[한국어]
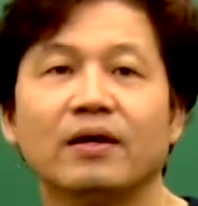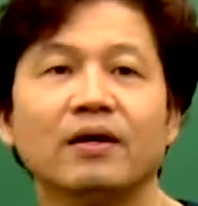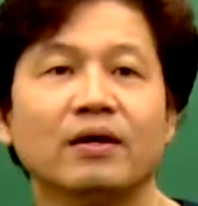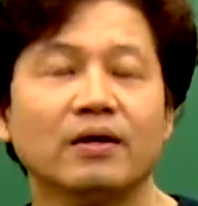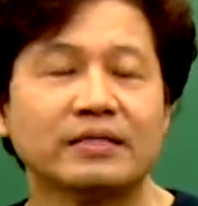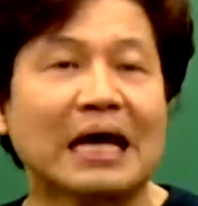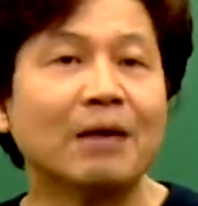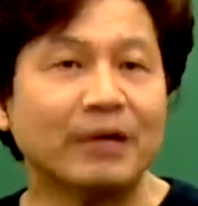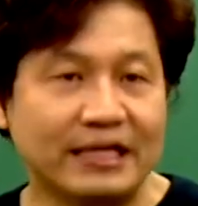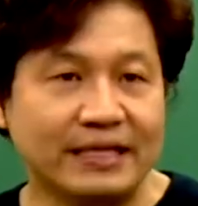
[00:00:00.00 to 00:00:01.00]
어,
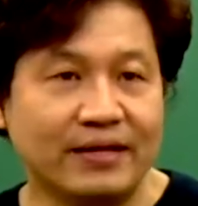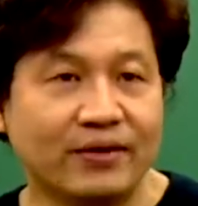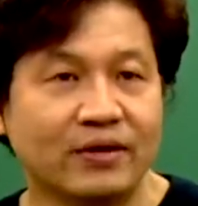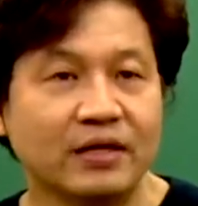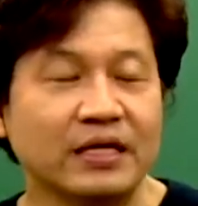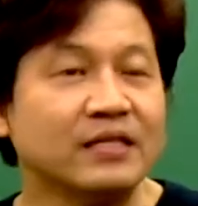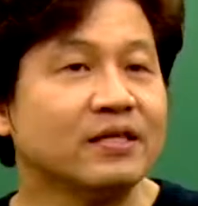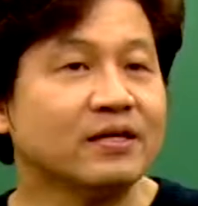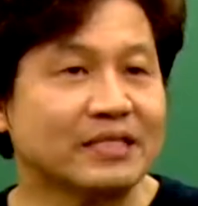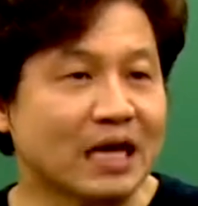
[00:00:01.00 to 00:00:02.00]
사업을 했대요.
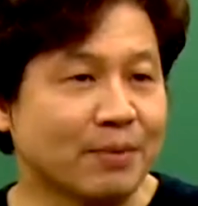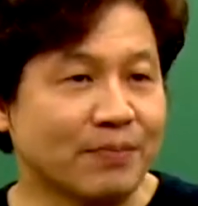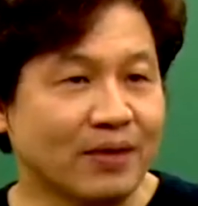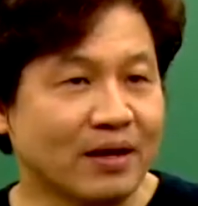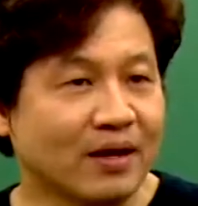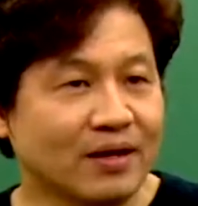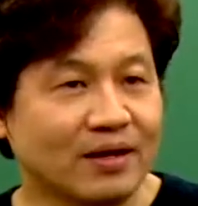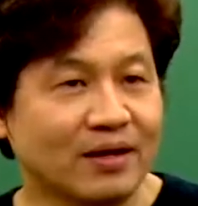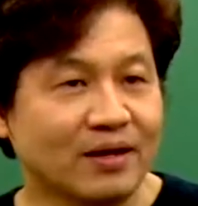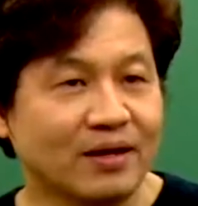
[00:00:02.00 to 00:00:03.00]
인테리어 사업입니다.
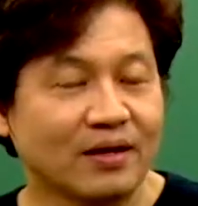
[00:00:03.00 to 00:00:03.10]
예.